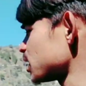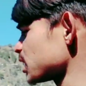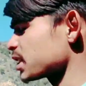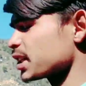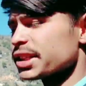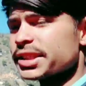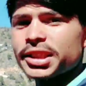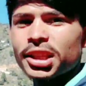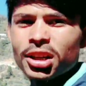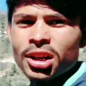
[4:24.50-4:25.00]
नीचे
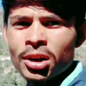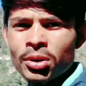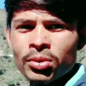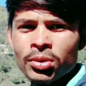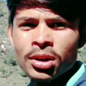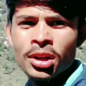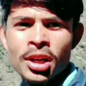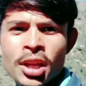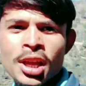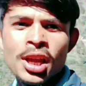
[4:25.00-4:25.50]
कस्तल गांव
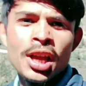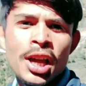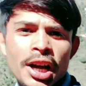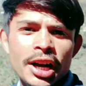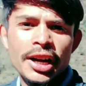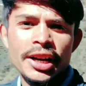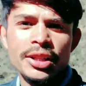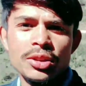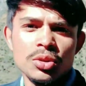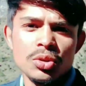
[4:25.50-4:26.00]

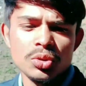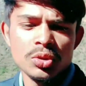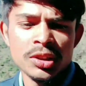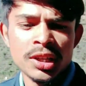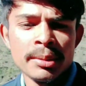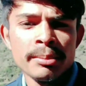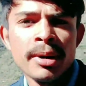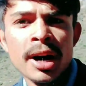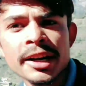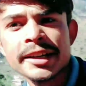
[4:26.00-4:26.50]
अगर दोस्तों
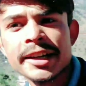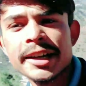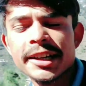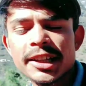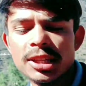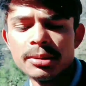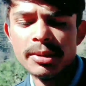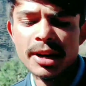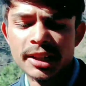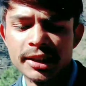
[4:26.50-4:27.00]
यहाँ
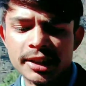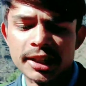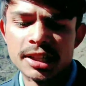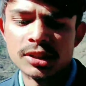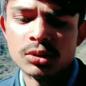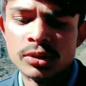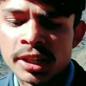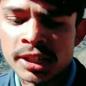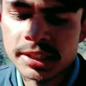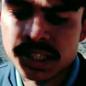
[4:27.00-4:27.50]
मार्केट की बात करें
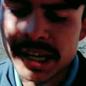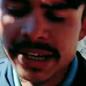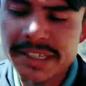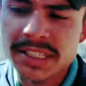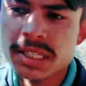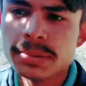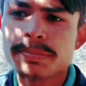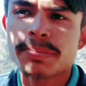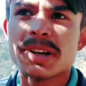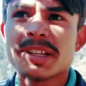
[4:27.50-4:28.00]
तो यहाँ शायद
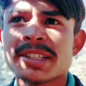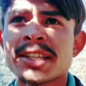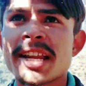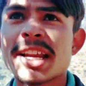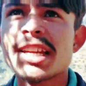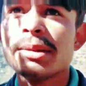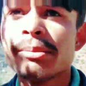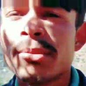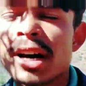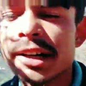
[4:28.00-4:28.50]
से
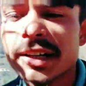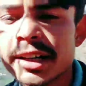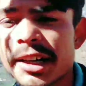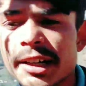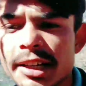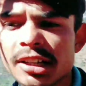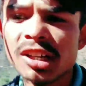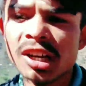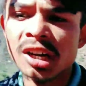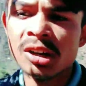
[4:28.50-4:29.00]
पर्सनल ही
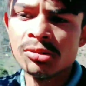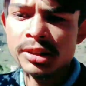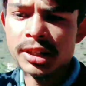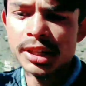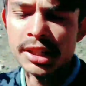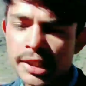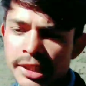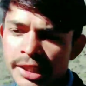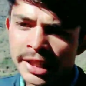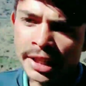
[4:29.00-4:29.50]
मार्केट है गाँव
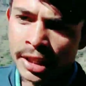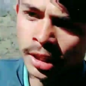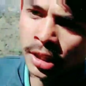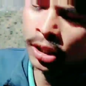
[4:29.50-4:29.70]
के लिए